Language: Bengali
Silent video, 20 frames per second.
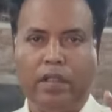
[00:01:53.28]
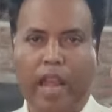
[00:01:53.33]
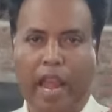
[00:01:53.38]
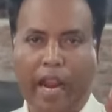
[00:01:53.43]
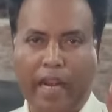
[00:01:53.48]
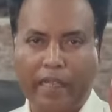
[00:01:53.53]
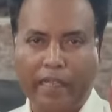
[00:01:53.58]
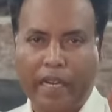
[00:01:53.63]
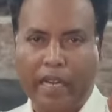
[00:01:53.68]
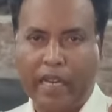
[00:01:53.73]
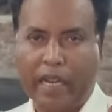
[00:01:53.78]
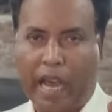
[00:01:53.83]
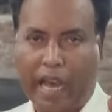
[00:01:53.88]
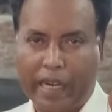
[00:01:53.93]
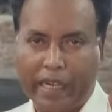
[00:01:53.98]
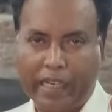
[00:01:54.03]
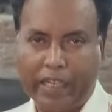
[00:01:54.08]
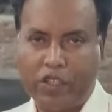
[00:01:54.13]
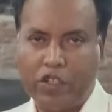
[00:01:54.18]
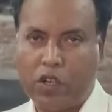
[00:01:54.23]
একটা
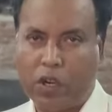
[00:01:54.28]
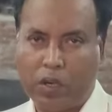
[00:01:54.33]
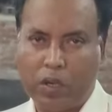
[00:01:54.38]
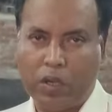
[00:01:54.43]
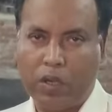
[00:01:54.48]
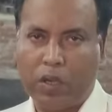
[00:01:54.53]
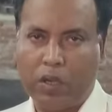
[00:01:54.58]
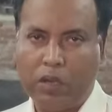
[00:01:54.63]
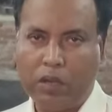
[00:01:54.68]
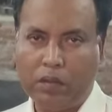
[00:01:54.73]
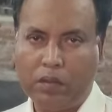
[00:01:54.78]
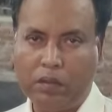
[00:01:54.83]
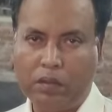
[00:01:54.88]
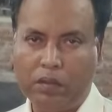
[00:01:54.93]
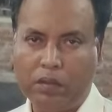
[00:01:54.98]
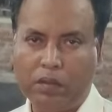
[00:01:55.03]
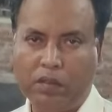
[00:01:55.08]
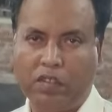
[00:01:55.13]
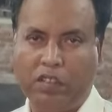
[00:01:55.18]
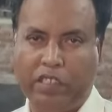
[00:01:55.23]
গাড়ির জন্য
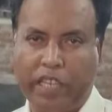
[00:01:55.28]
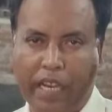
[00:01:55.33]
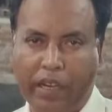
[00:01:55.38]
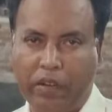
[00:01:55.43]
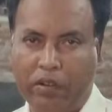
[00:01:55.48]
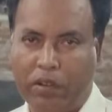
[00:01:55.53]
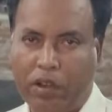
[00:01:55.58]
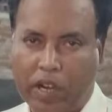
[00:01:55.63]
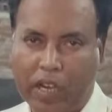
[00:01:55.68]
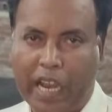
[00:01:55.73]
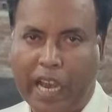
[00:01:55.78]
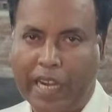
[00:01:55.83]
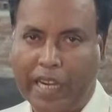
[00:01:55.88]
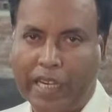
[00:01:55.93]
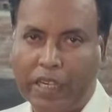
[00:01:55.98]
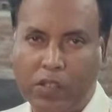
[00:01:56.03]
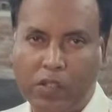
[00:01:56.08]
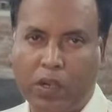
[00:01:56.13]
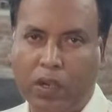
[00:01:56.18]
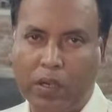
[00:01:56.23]
যে কোনো
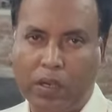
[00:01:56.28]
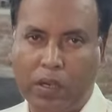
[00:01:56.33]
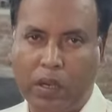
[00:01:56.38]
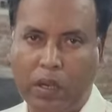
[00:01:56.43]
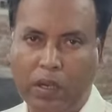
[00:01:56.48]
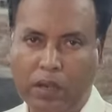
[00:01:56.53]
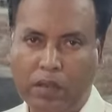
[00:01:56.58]
গাড়ির জন্য